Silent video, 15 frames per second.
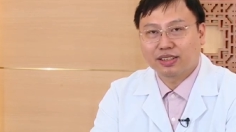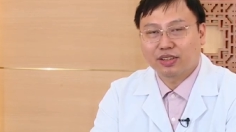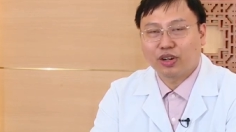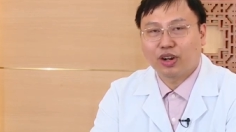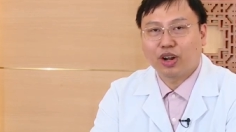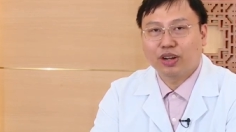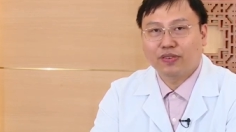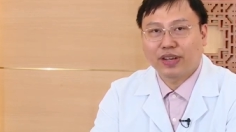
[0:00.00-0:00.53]

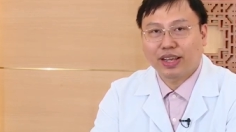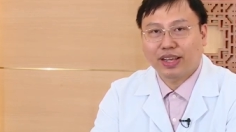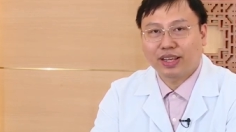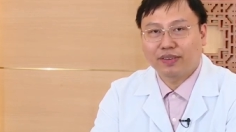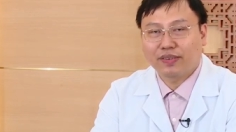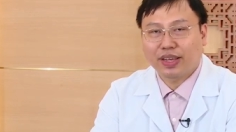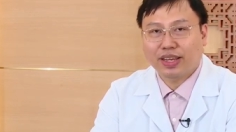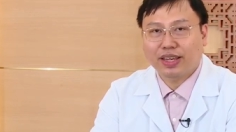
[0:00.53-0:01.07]
đòi hỏi là phải
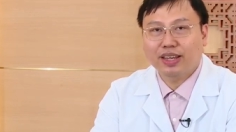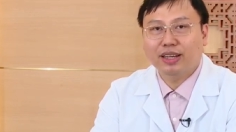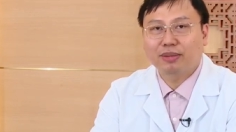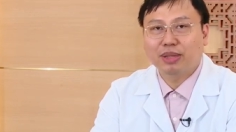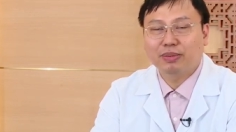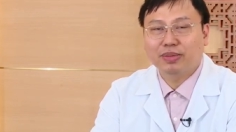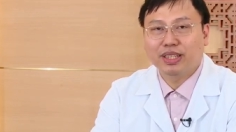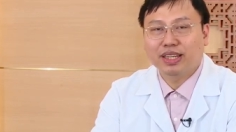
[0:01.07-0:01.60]
phải kết hợp
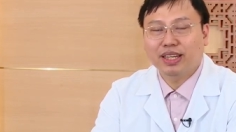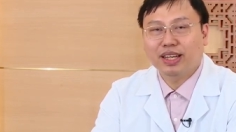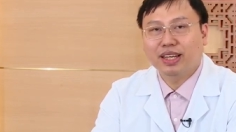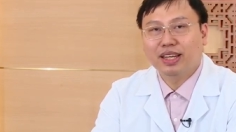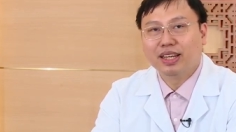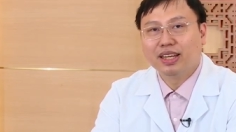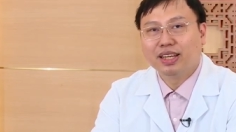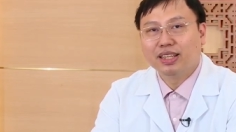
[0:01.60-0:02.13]
thậm chí là
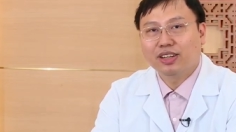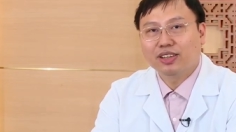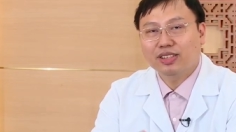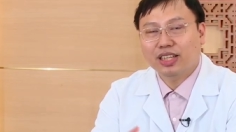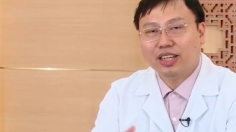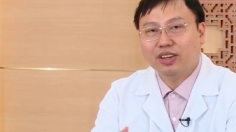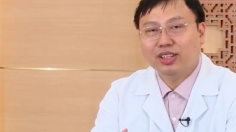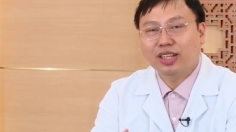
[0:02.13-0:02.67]
nó
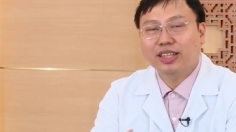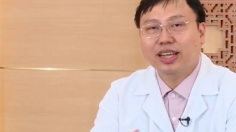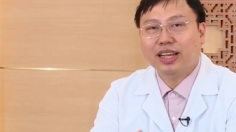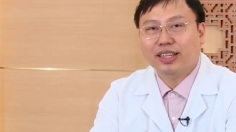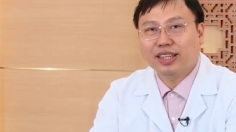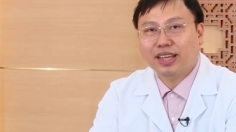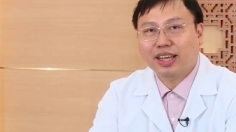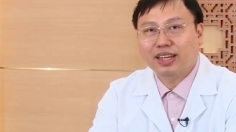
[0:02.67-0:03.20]
sẽ có hình
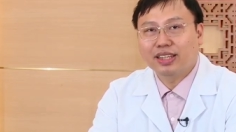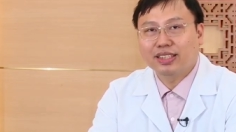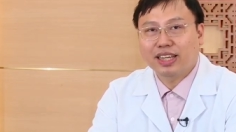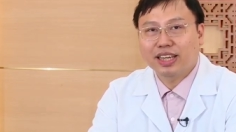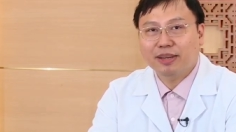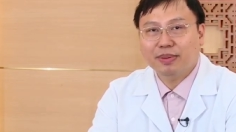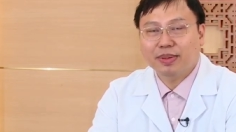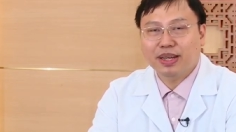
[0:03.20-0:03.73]
thành những cơ
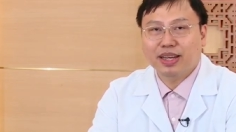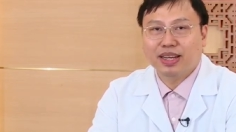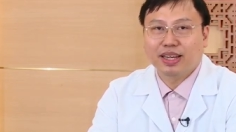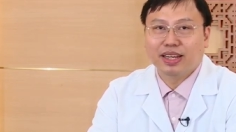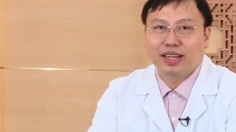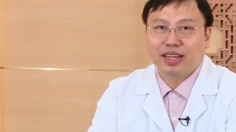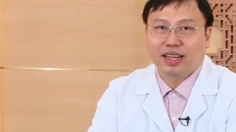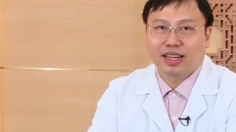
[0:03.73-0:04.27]
chế mà
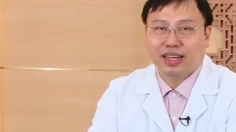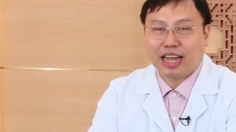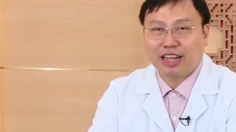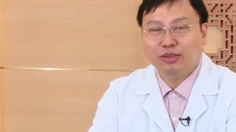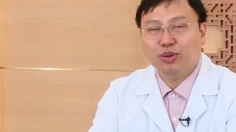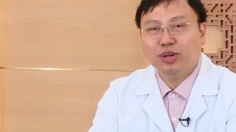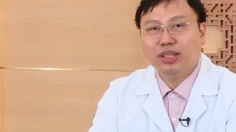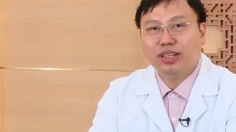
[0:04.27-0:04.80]
ờ, kháng
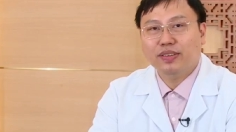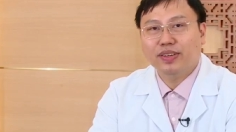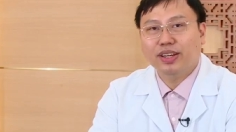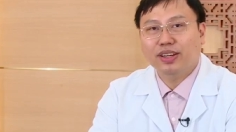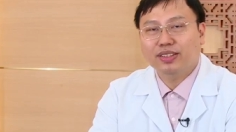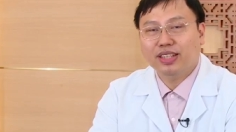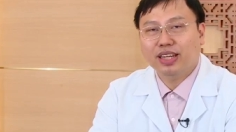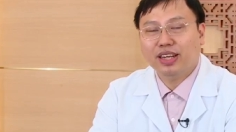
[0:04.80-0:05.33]
thuốc tại vì
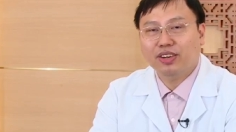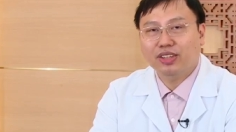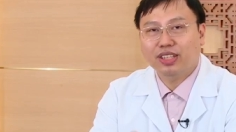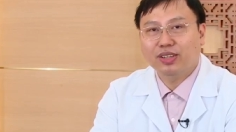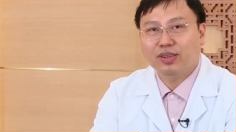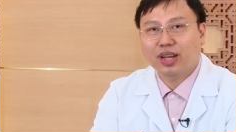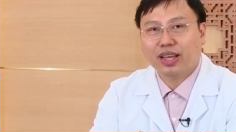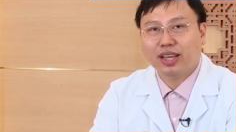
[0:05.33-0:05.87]
nó rất là có
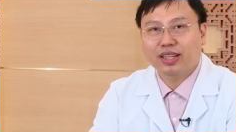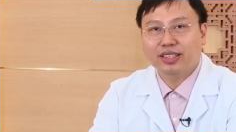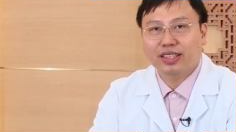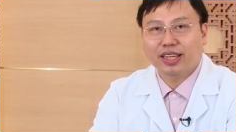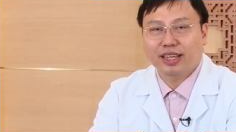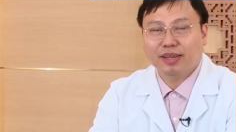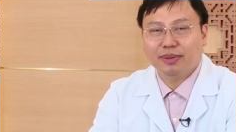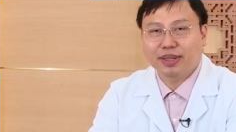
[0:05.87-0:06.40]
nhiều cái cơ
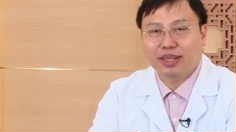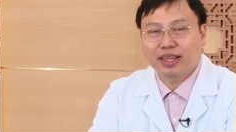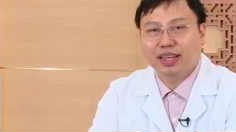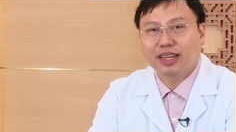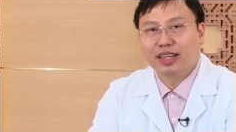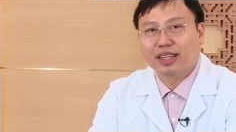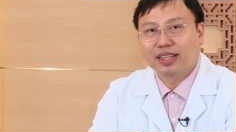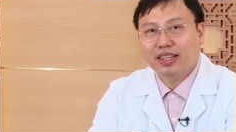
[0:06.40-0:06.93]
chế mà
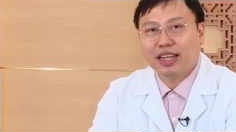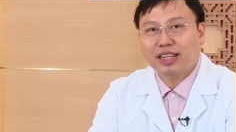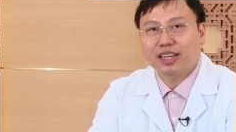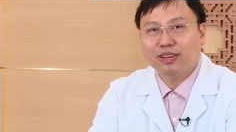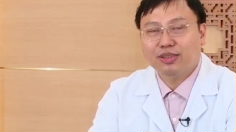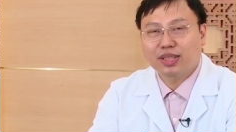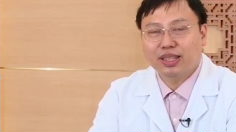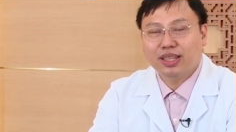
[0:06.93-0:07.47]
khác
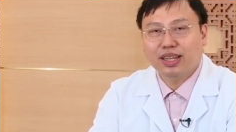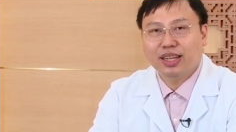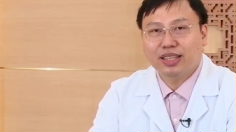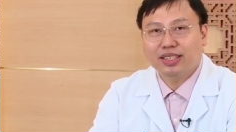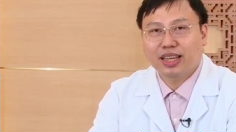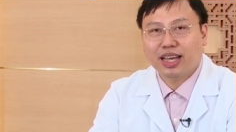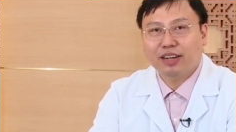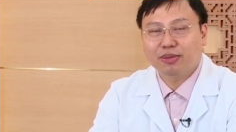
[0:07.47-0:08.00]
nhau dẫn tới là
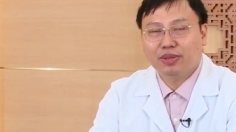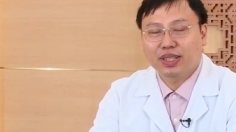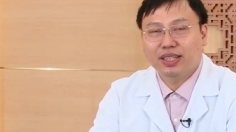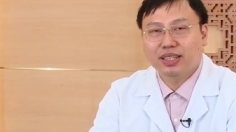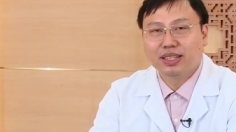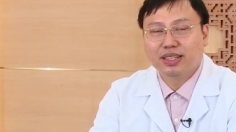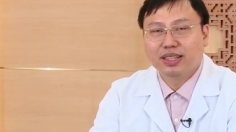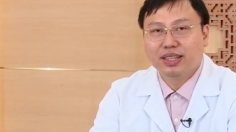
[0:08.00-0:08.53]
di căn ung
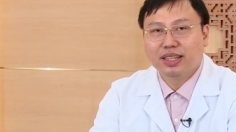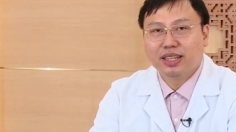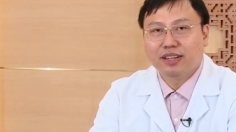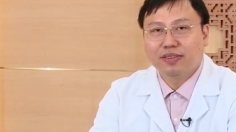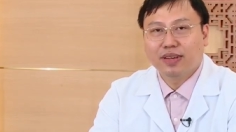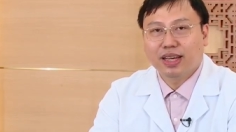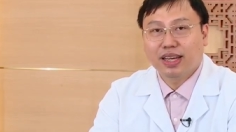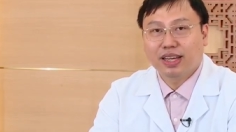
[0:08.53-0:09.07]
thư
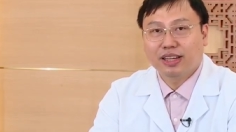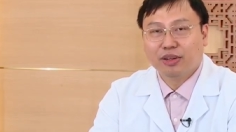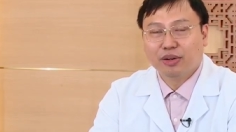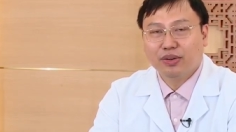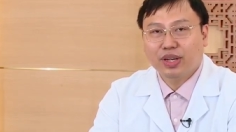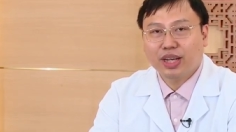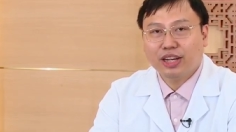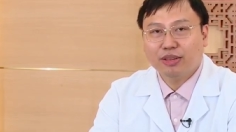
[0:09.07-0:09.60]
và
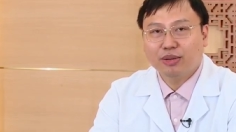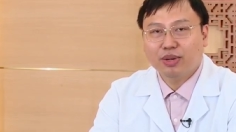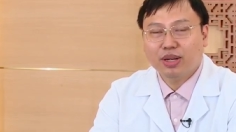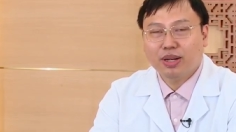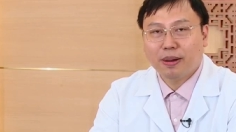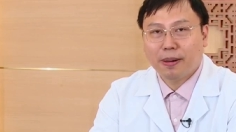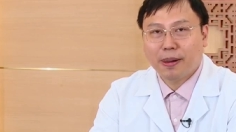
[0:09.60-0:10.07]
đối với các cái thuốc